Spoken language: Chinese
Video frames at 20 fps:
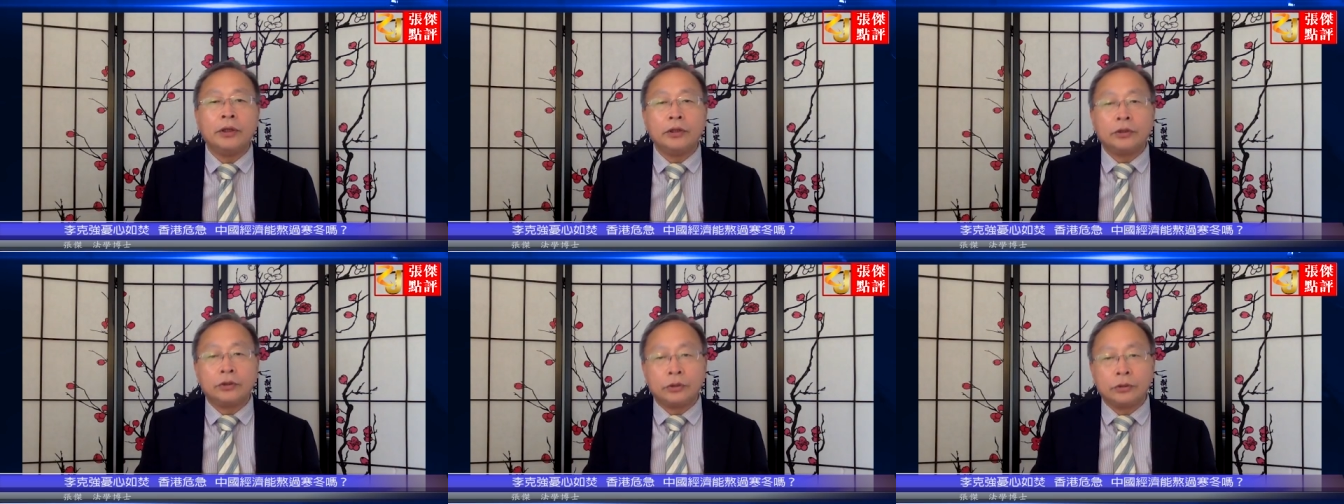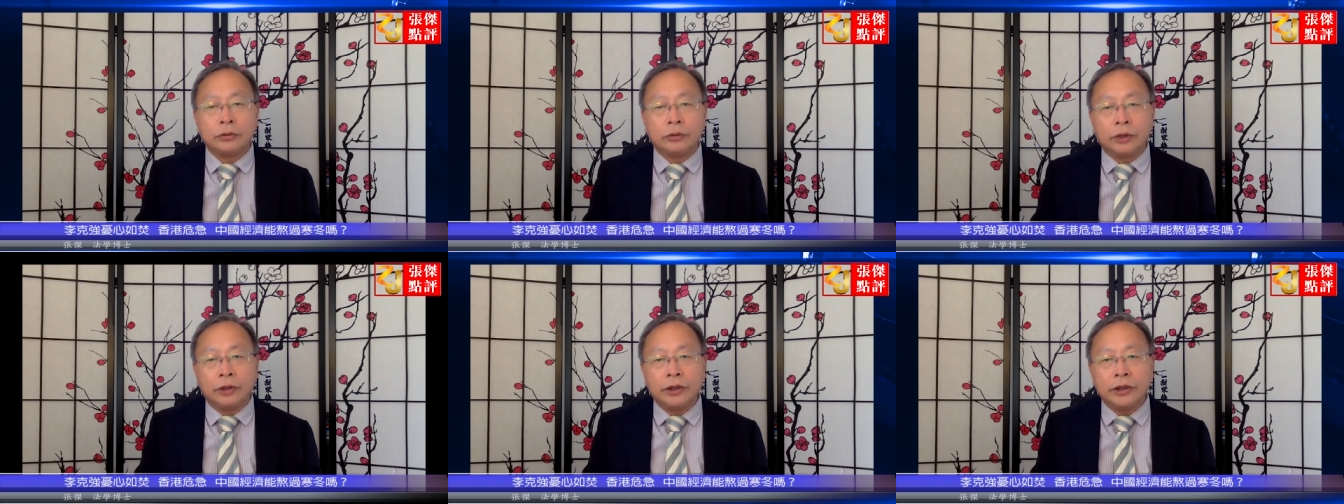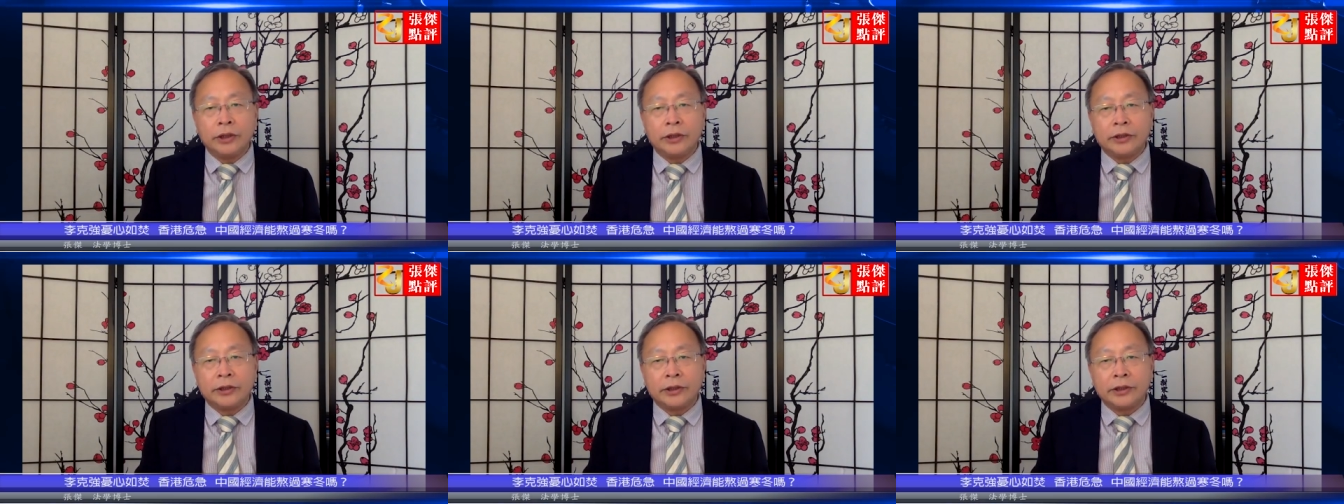中国
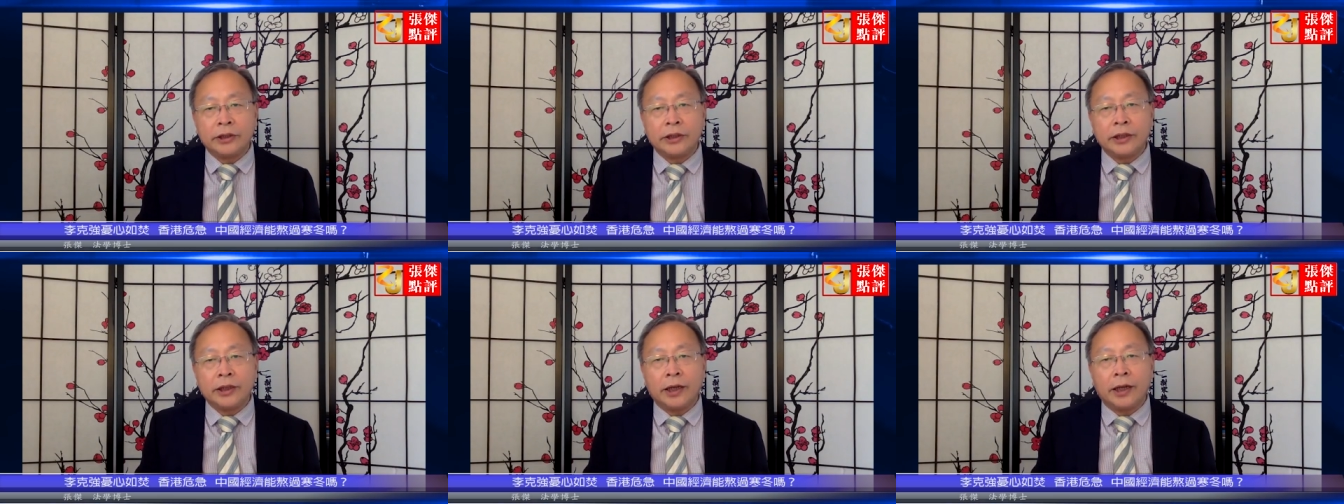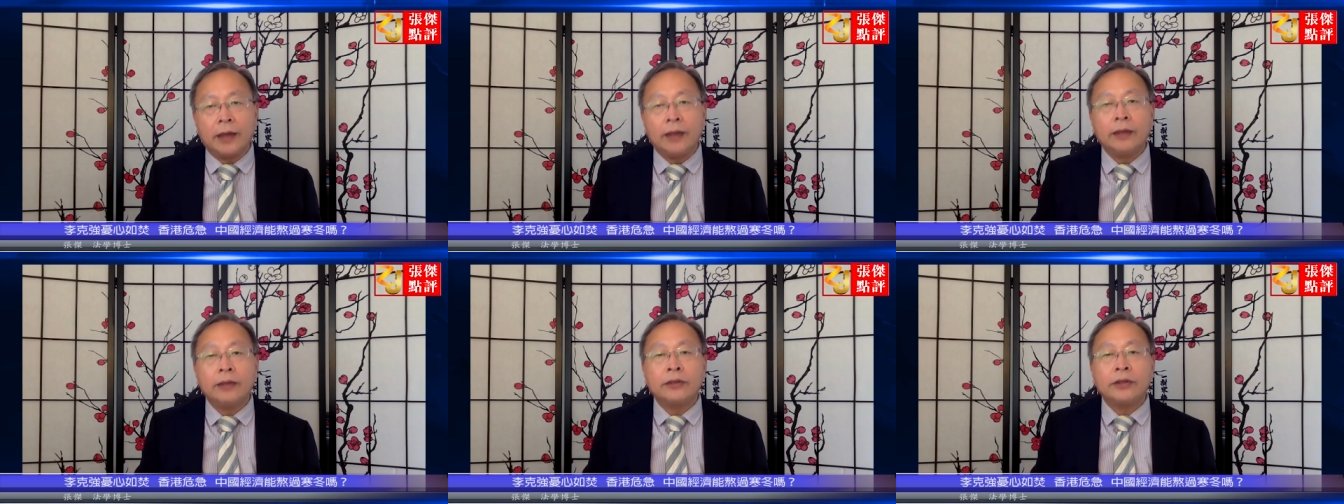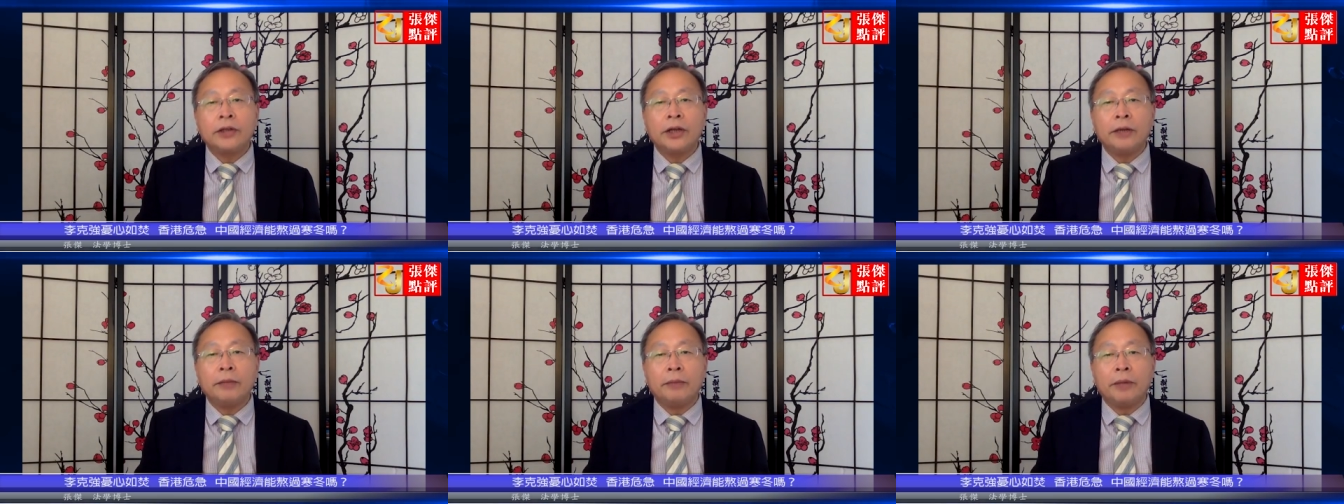一直依赖
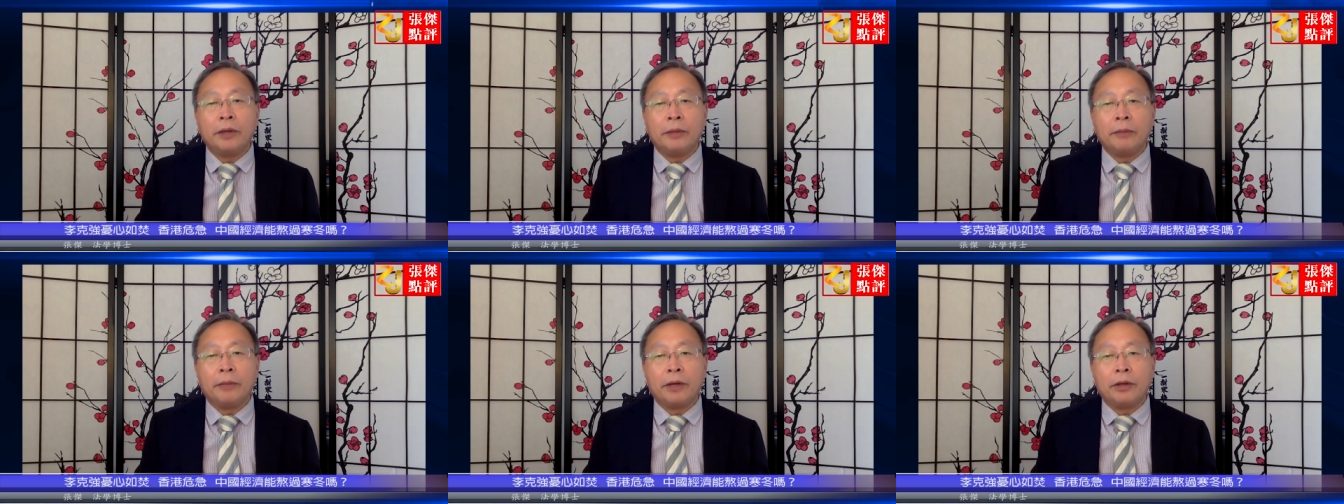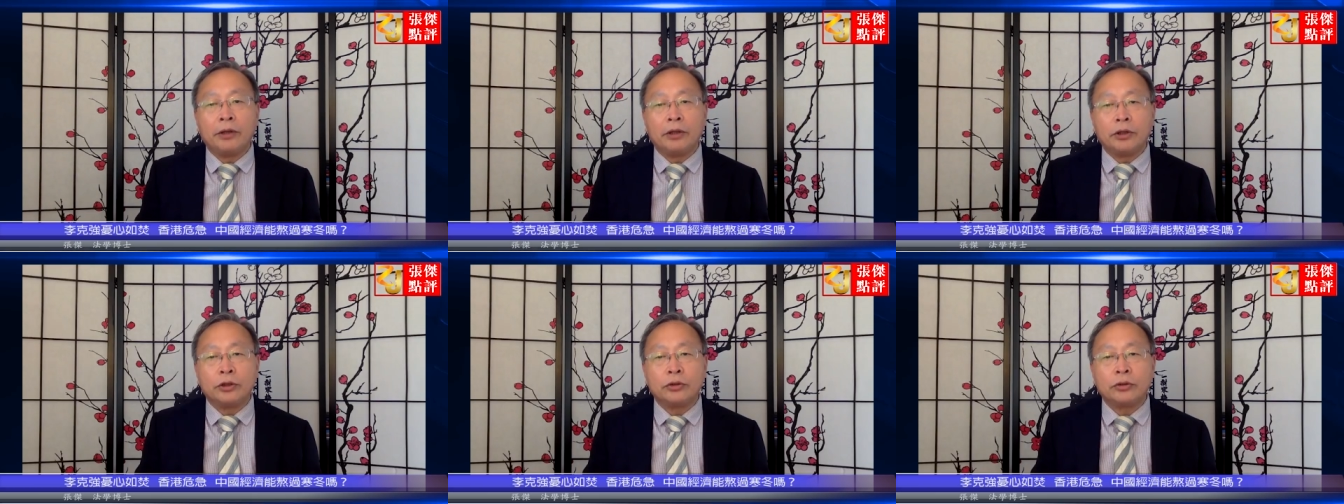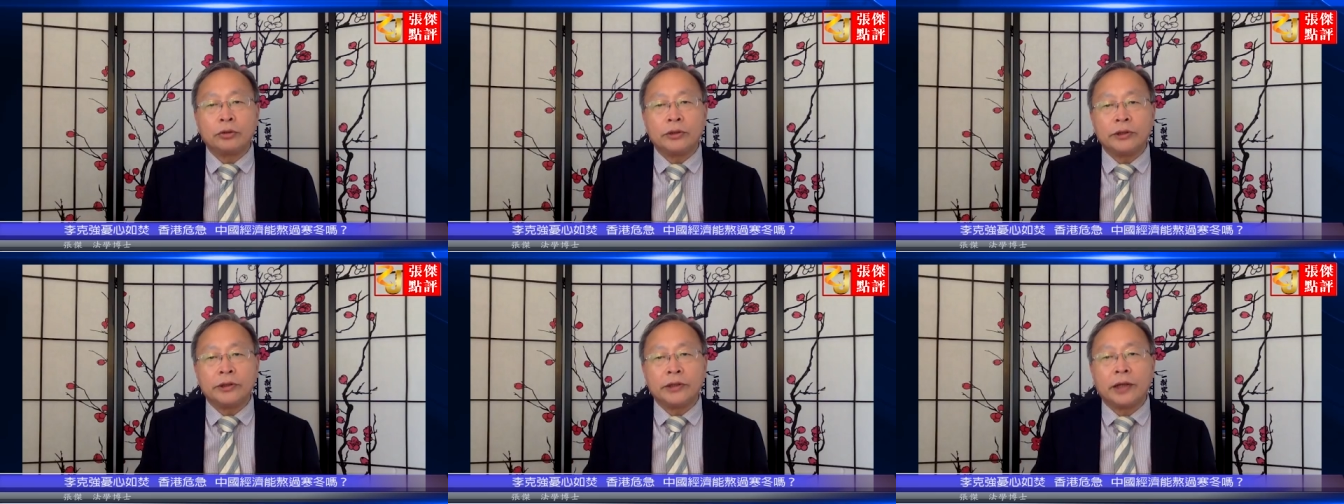对美贸易
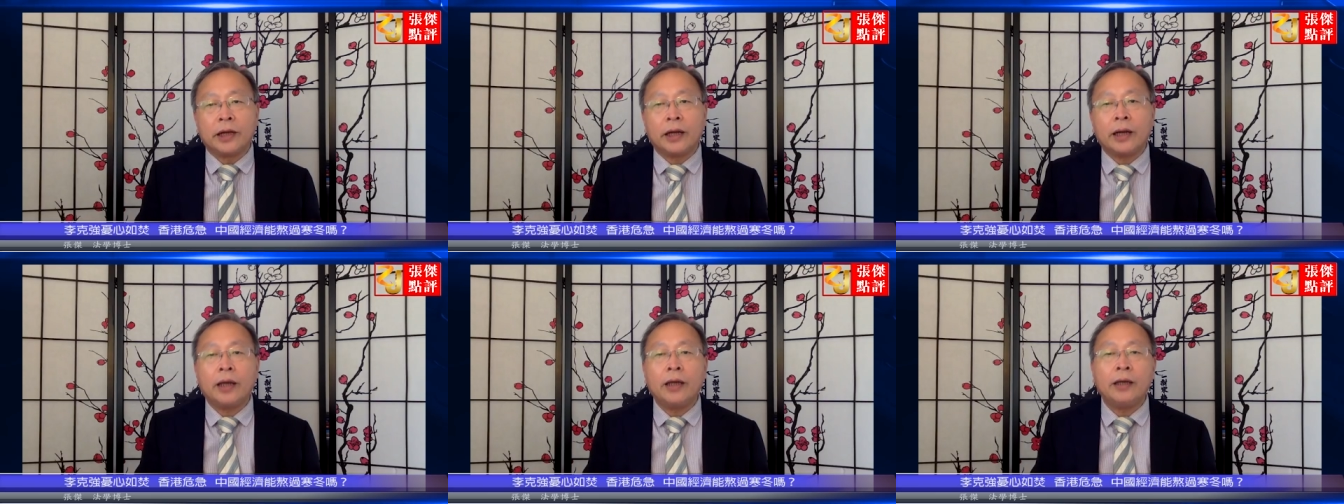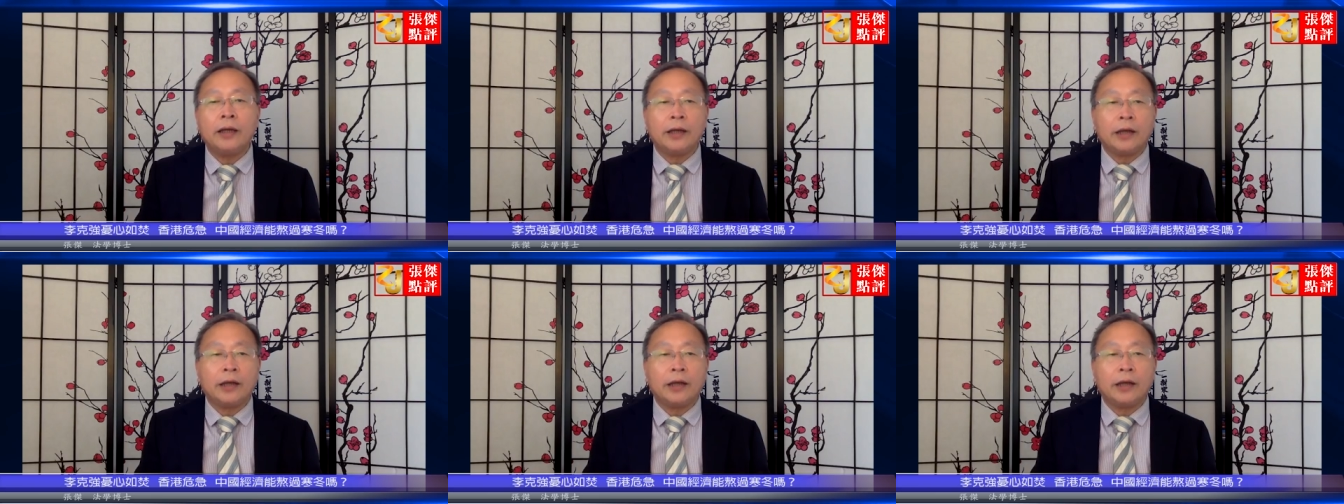顺差